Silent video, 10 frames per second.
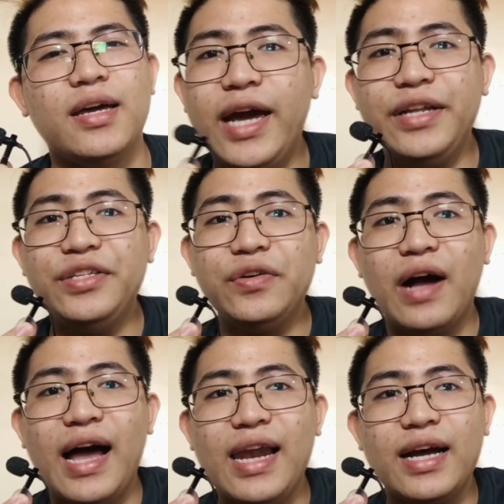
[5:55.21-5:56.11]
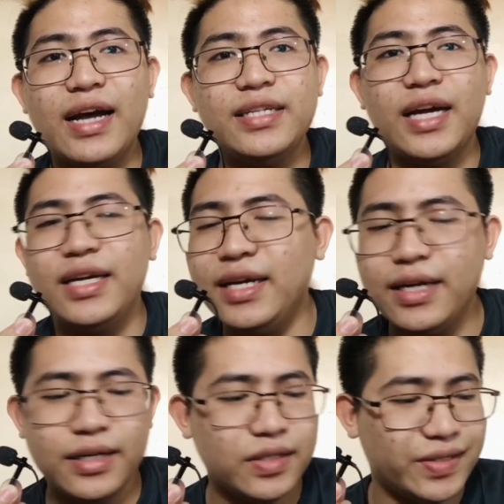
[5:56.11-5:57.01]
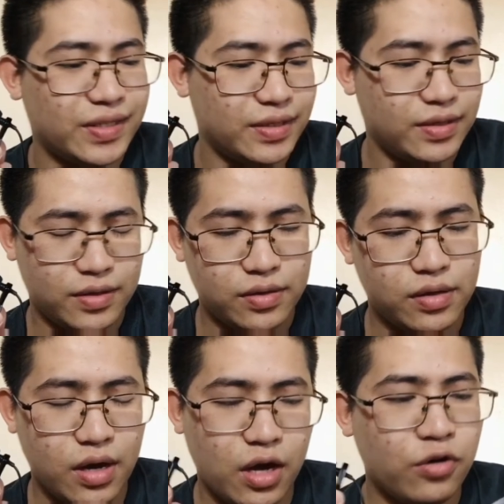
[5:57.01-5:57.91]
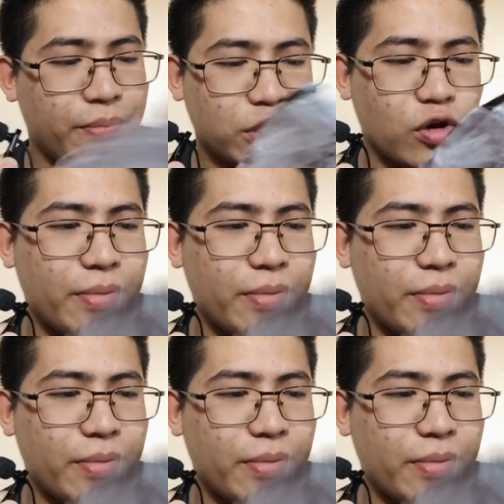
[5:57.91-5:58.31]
and yung halaga niya is ano ba to?